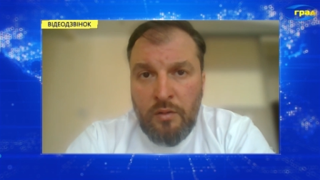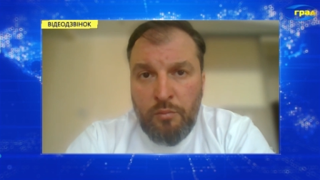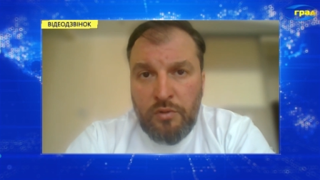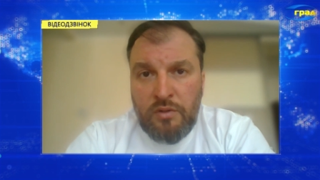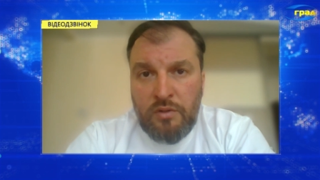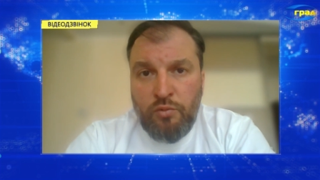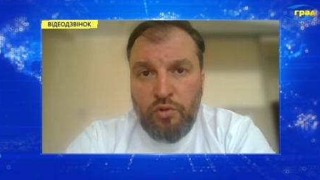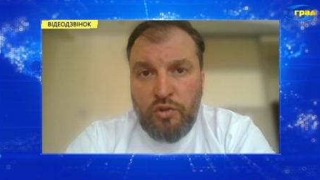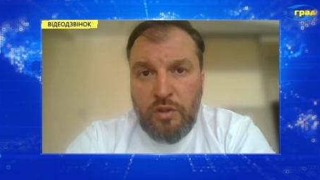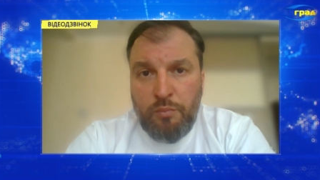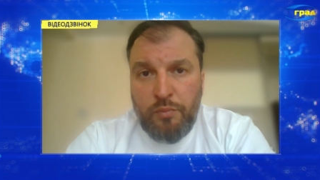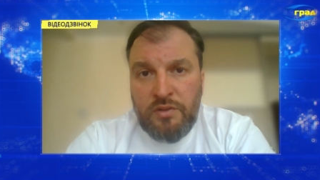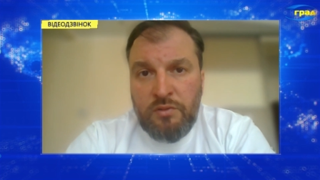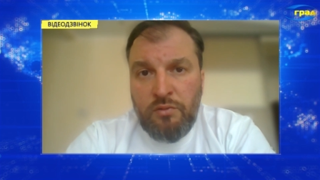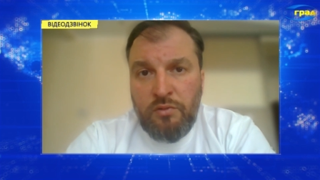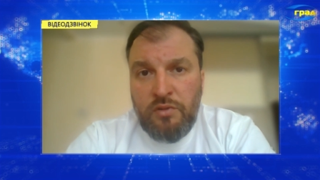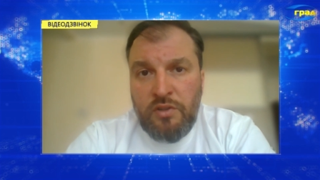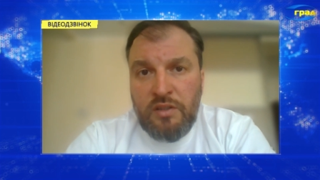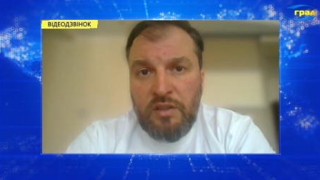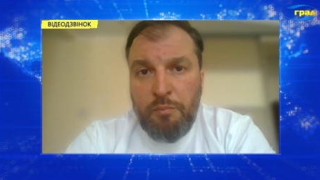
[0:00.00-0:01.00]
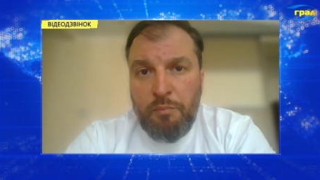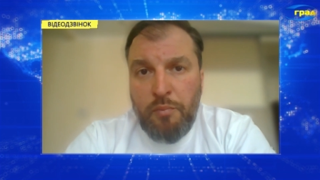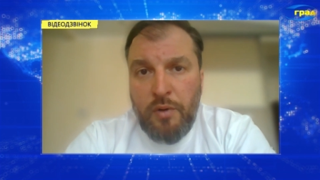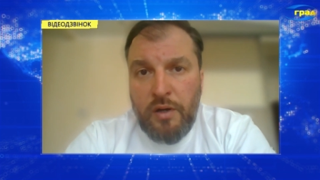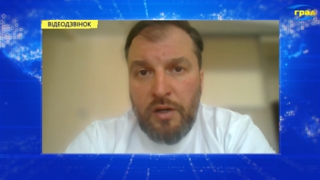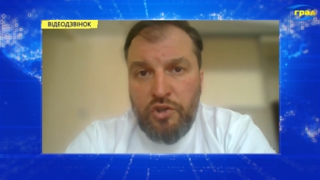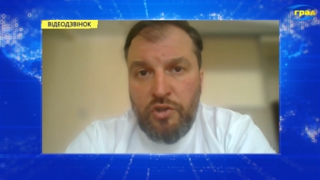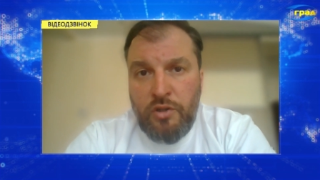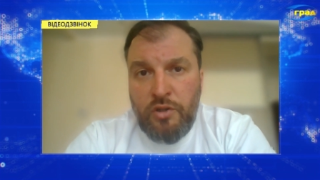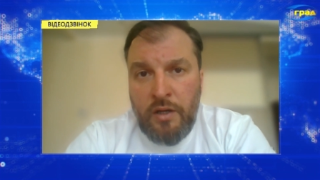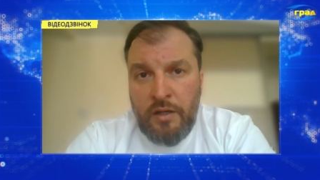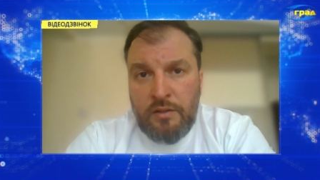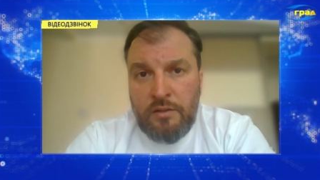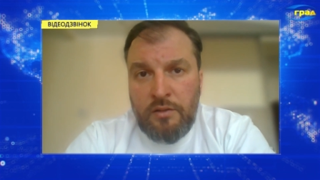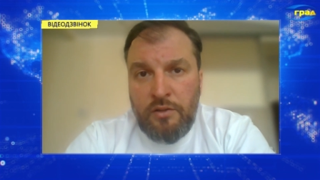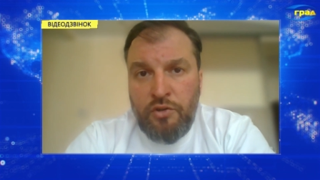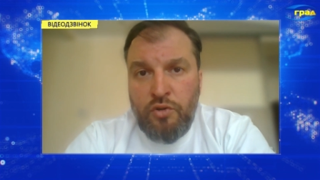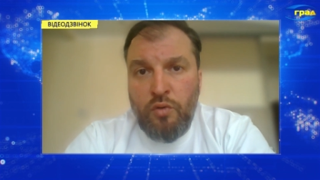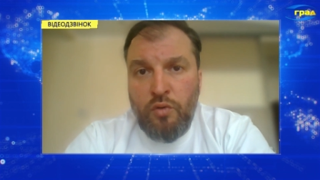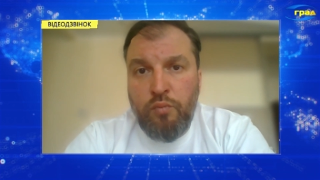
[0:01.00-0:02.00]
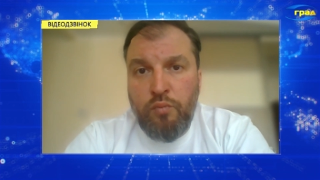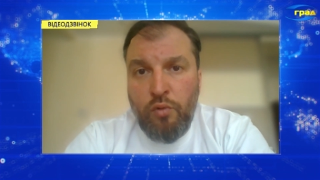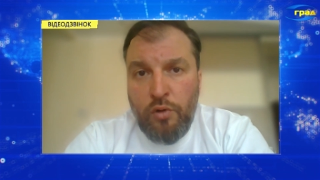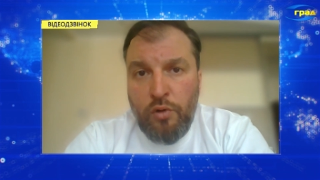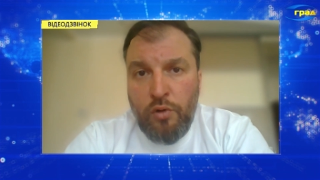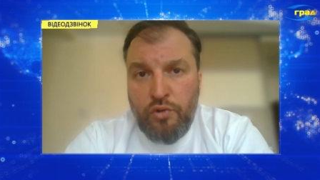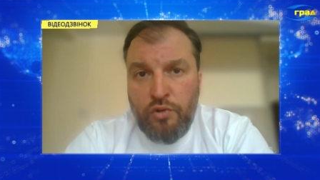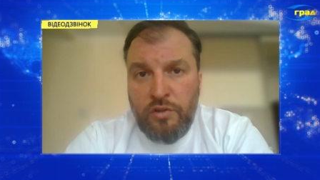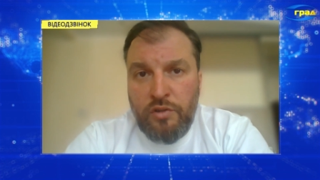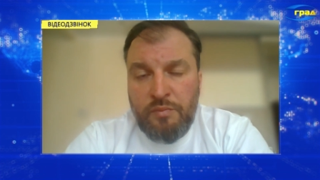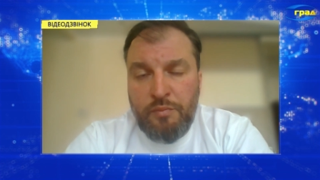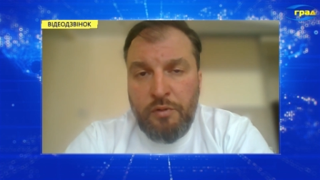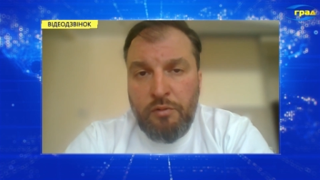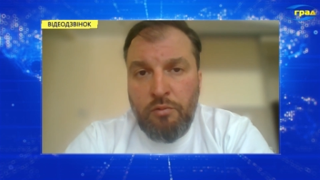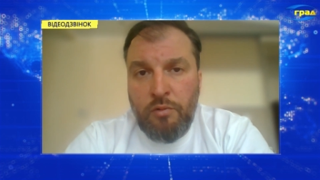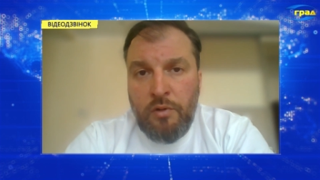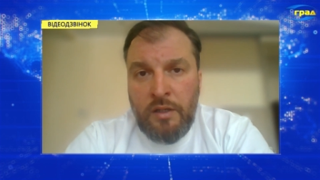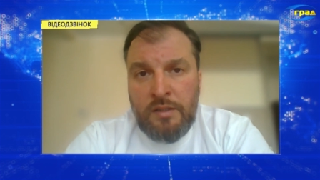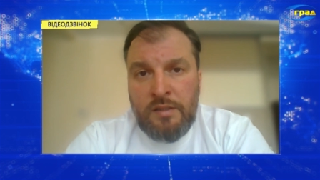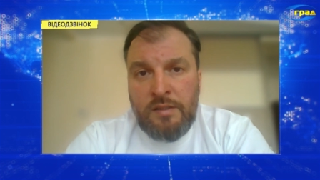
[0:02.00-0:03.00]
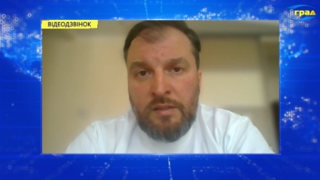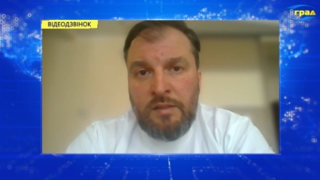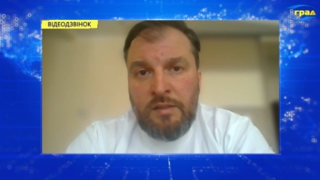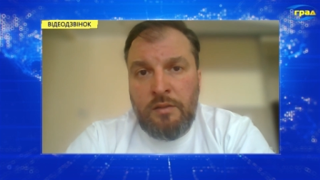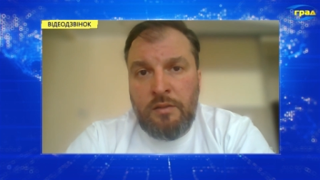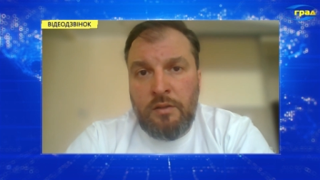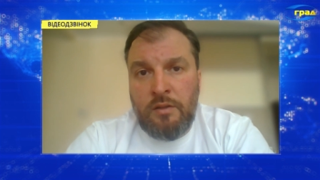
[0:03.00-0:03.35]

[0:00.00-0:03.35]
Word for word: потому что, по сути, это порождает еще большие спекуляции,